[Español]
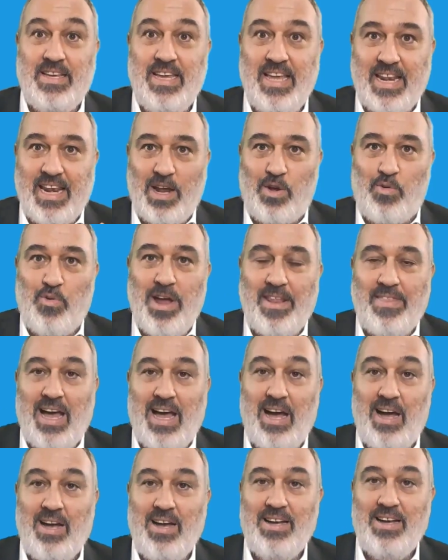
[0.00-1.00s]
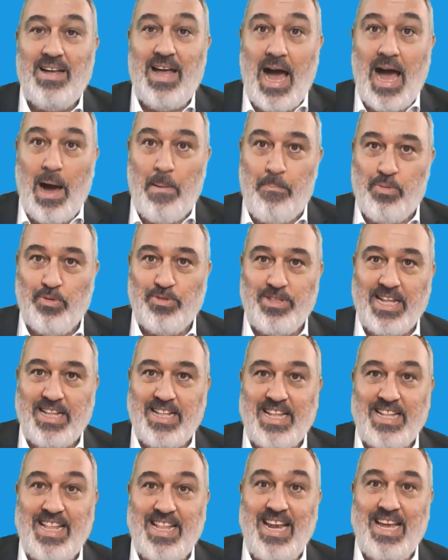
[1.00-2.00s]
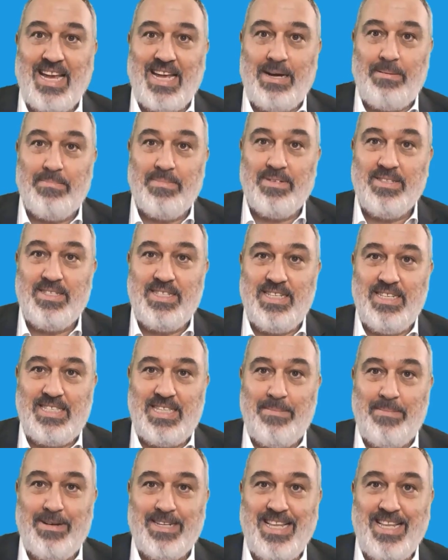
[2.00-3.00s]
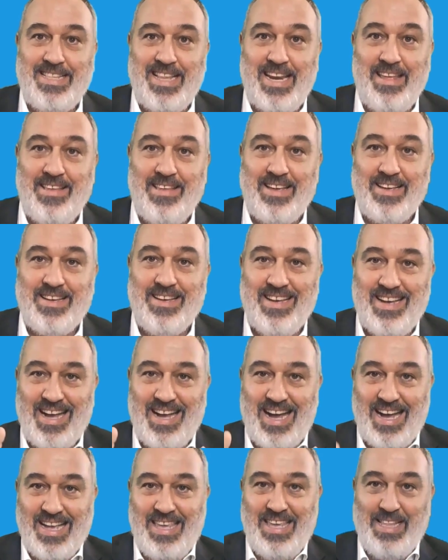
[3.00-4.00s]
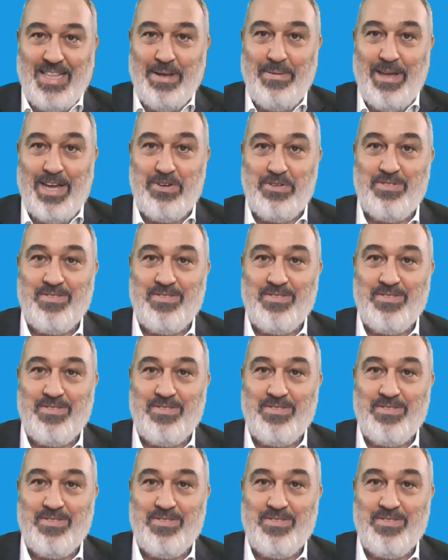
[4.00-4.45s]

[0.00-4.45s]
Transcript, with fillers: Y recuerda, apúntate a Telegram, sistemas de trading, allí te veo.